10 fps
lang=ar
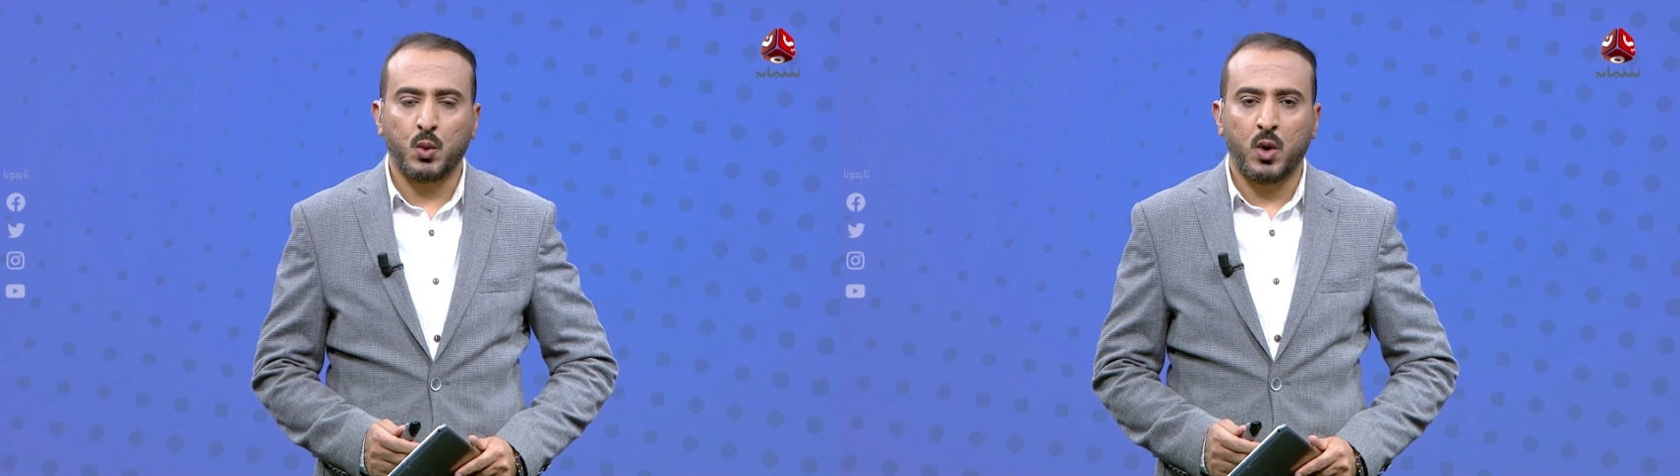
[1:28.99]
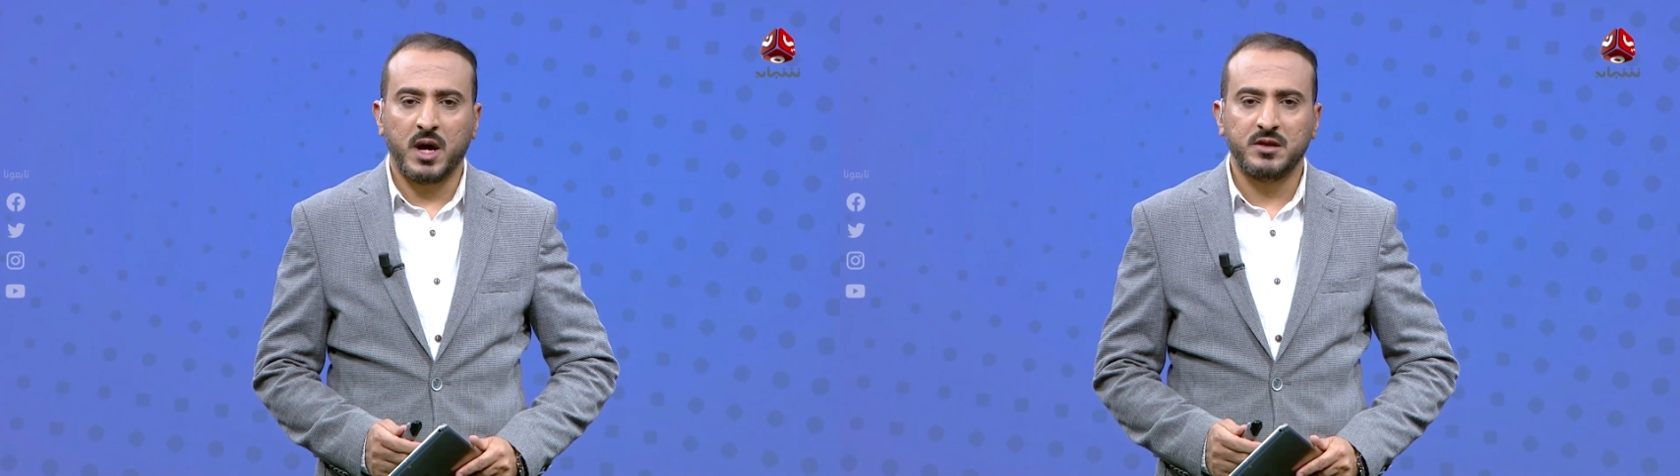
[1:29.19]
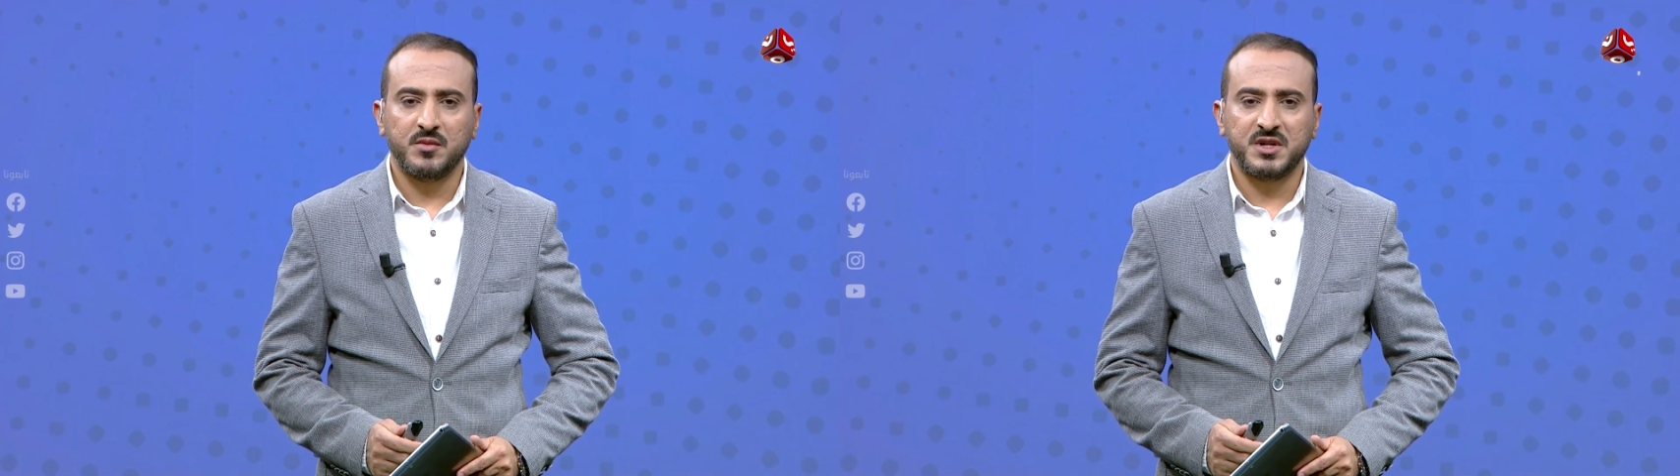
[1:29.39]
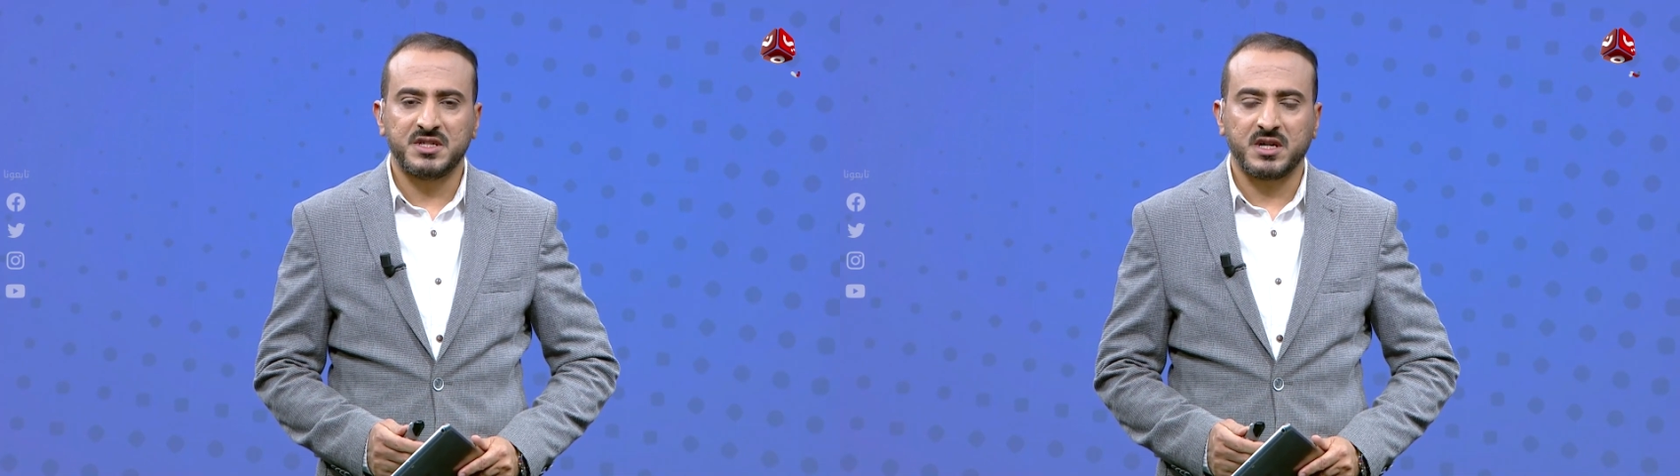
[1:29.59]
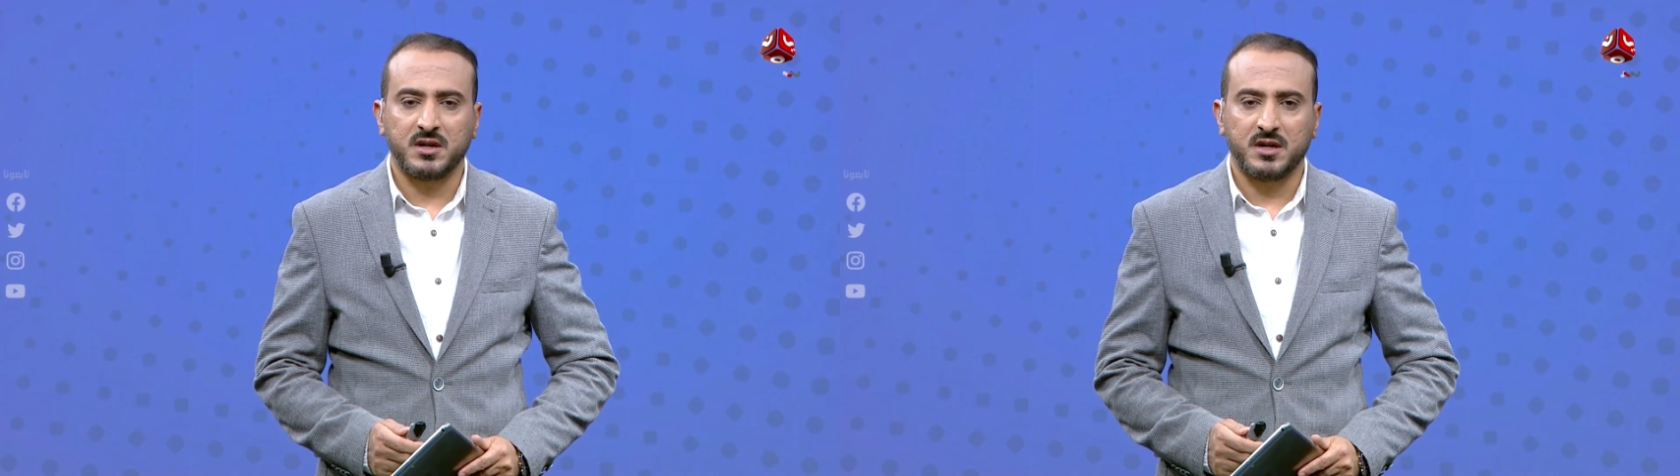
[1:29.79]
وعدم
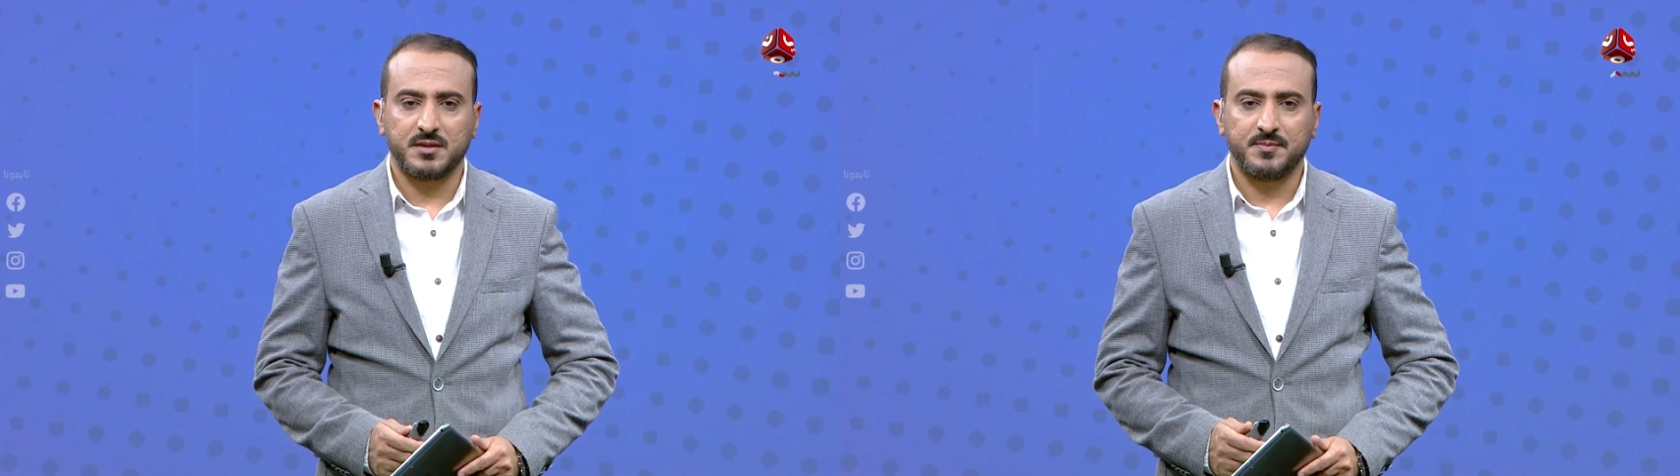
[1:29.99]
الاستقرار